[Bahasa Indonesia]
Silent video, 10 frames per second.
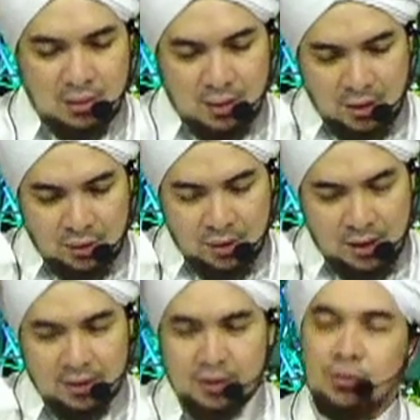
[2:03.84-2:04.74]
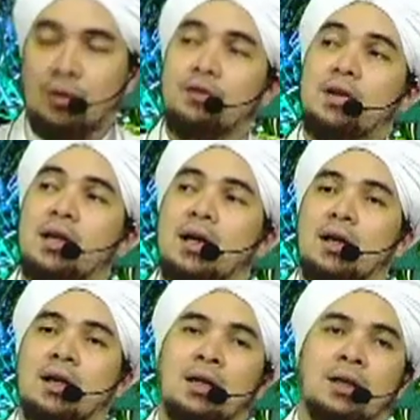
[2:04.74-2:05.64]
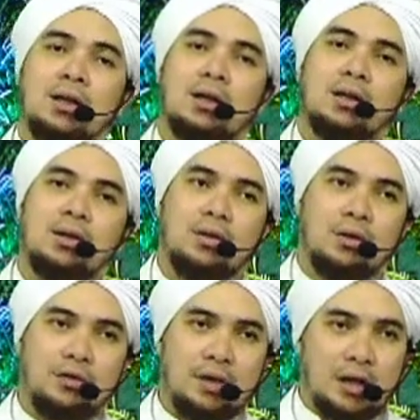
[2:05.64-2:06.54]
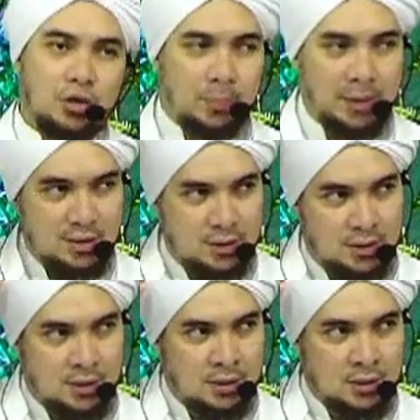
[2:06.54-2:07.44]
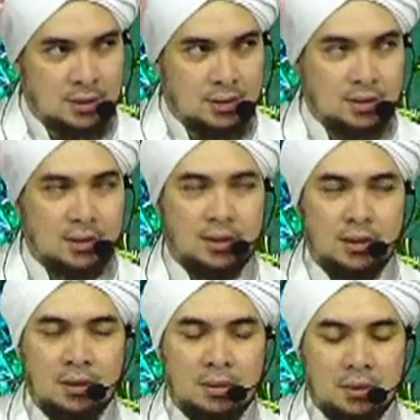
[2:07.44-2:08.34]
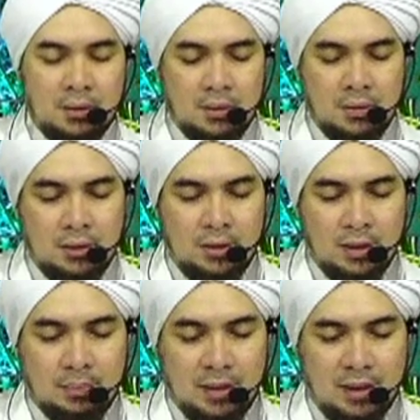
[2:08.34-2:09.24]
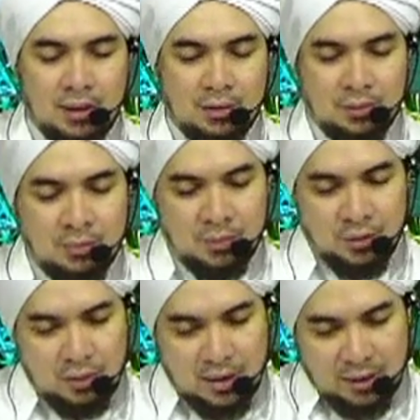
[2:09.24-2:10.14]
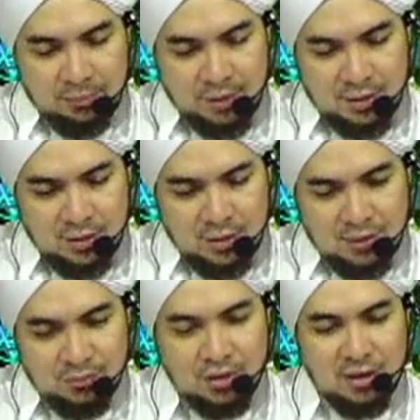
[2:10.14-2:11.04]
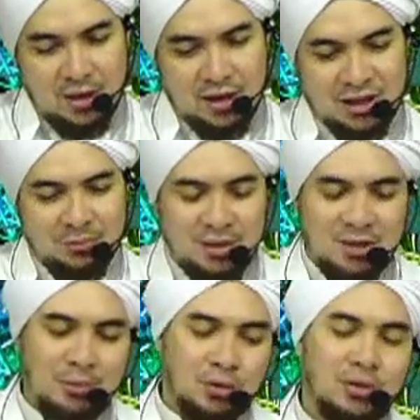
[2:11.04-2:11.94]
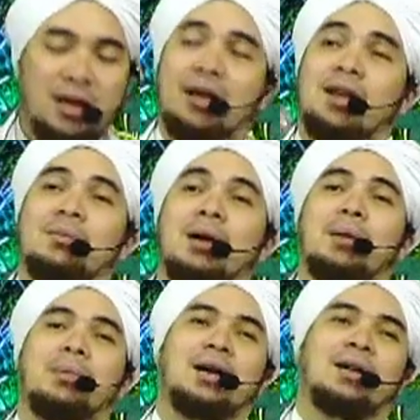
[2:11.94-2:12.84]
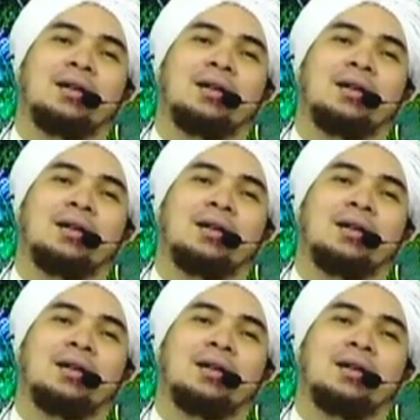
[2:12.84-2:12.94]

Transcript: al-galanis kofiyah kofiyah atau peci jadi di kepala itu menggunakan peci kemudian di atas peci menggunakan imamah